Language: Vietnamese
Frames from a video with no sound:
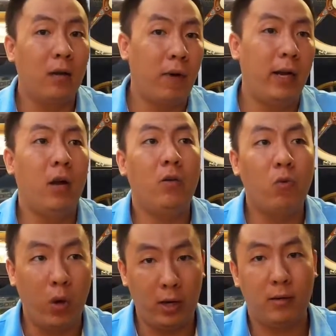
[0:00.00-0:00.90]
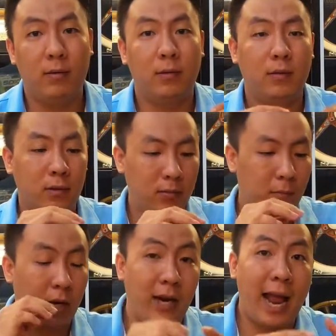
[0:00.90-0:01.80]
cái đơn vị đó duyệt
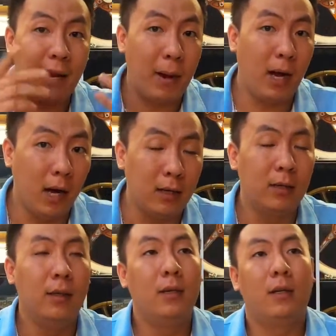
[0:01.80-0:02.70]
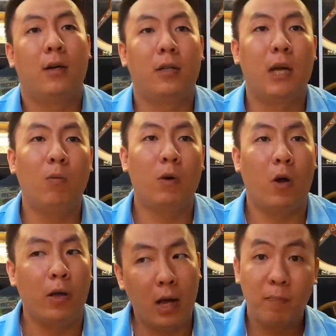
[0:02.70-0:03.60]
mình ra cái mã đơn, rồi xong
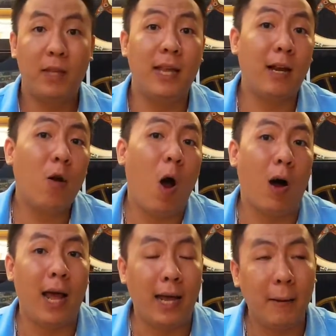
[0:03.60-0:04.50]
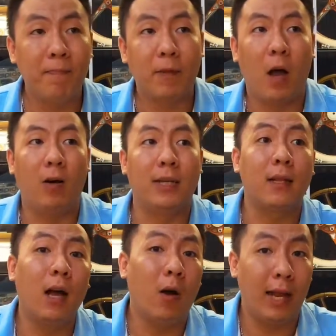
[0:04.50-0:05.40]
rồi chi nhánh của họ ở đây á, họ
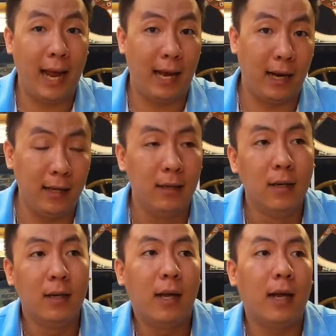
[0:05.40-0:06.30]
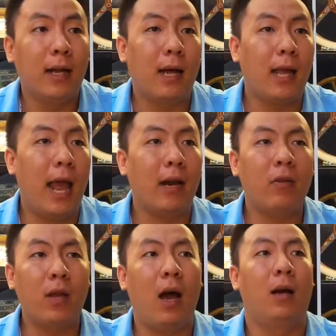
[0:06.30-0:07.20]
sẽ tới họ lấy hàng đi. Thì cái thời gian
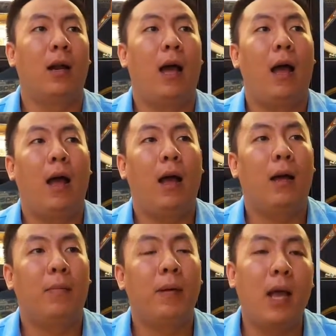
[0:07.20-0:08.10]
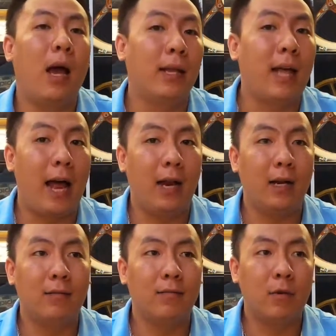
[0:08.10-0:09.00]
đó chờ là bây giờ hiện tại
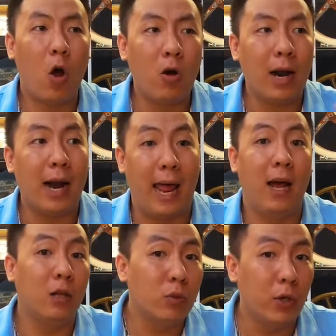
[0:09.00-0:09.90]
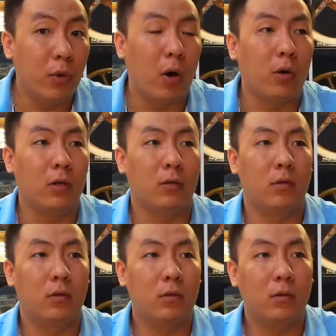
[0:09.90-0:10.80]
là nó đã lẹ hơn chút xíu rồi,
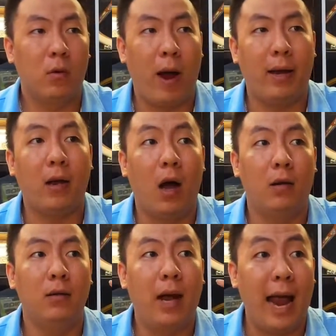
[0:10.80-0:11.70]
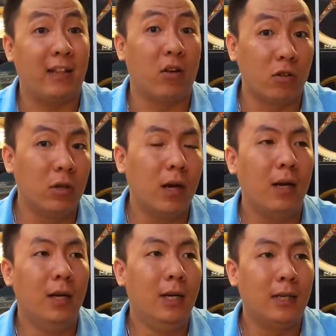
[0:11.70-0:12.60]
khoảng cỡ 2 tuần trước
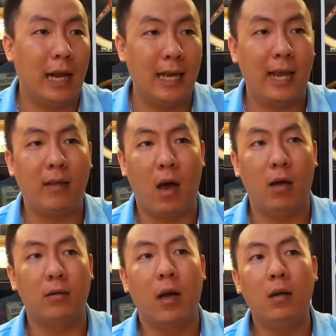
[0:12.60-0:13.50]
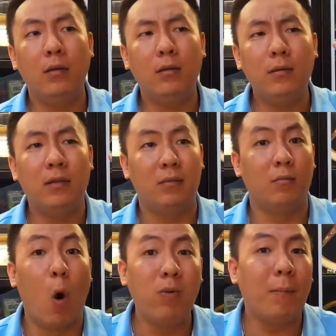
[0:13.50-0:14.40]
á, thời gian chờ tới
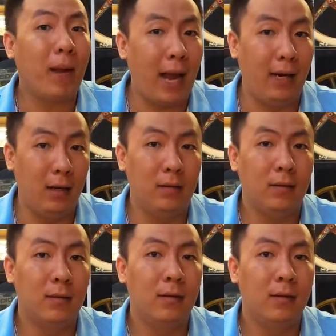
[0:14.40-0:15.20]
4-5 ngày lận.